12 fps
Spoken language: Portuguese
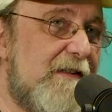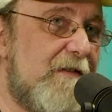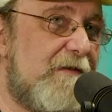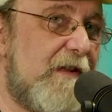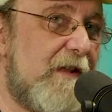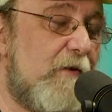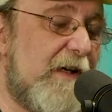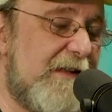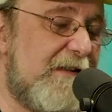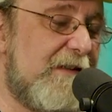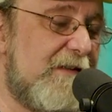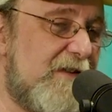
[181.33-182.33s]
você fala,
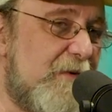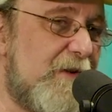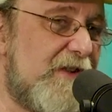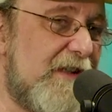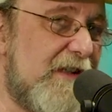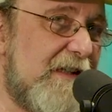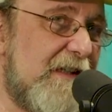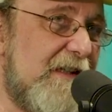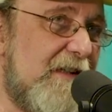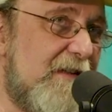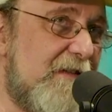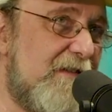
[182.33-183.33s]
40 anos para chegar
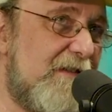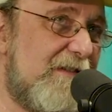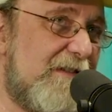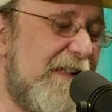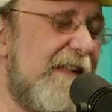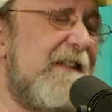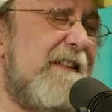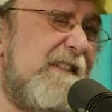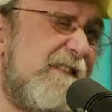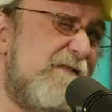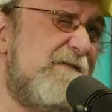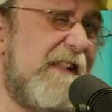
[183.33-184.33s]
aqui, né? Nossa. 30,
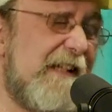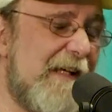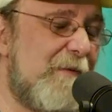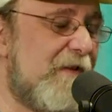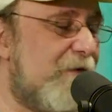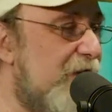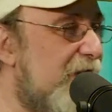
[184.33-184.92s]
né? Naquela época Capeta